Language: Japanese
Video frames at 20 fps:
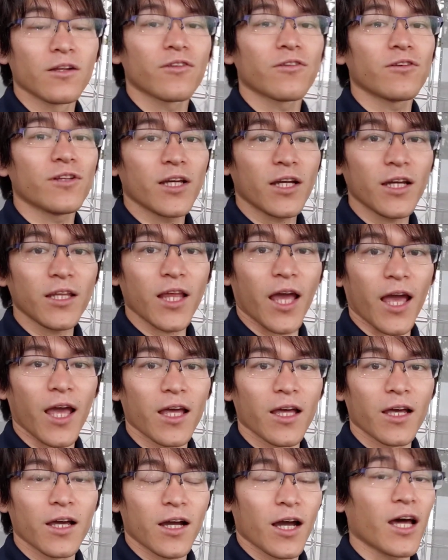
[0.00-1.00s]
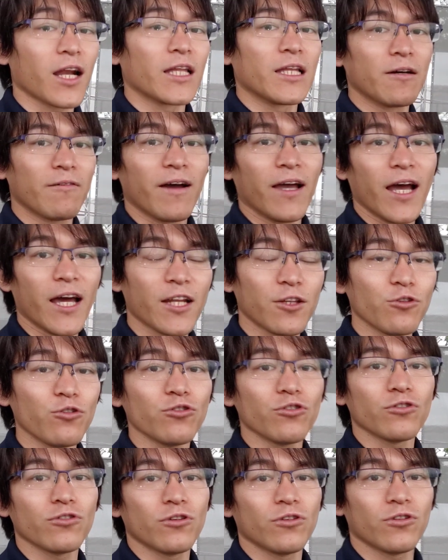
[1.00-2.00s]
それだけで体はやはり
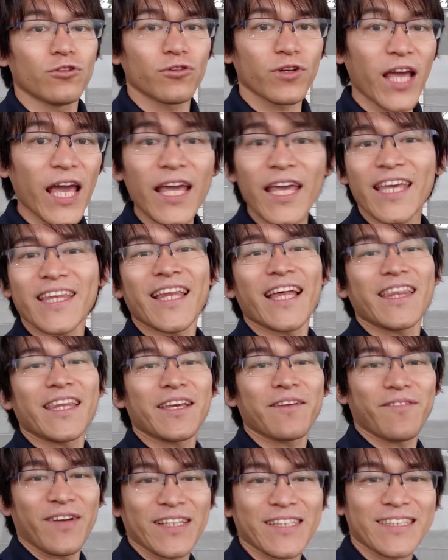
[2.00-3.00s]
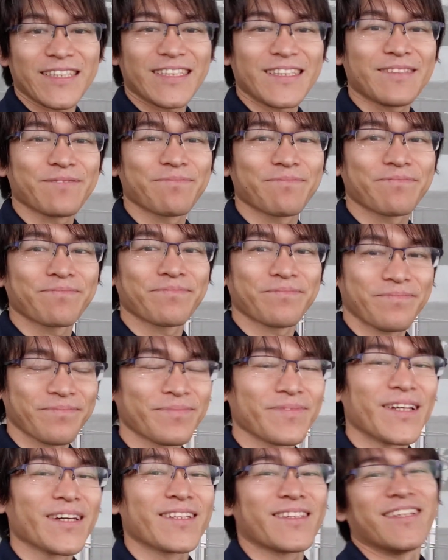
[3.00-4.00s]
どんどんどんどん元気になってきます
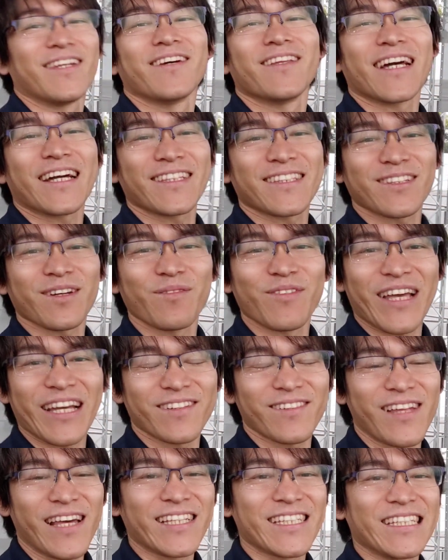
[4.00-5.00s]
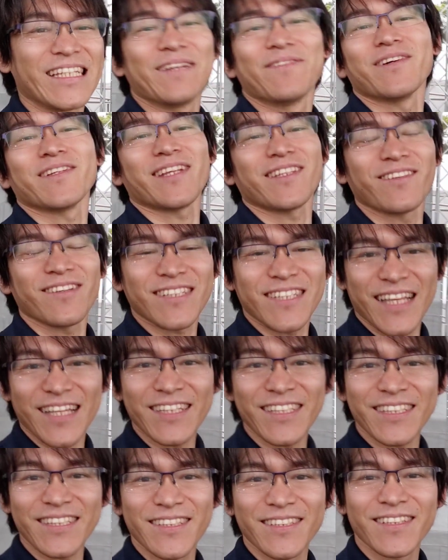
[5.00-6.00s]
薬をなくす顧問薬剤師岩聡
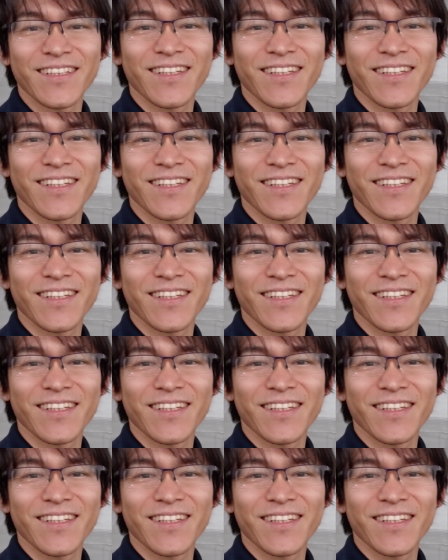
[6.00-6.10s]
です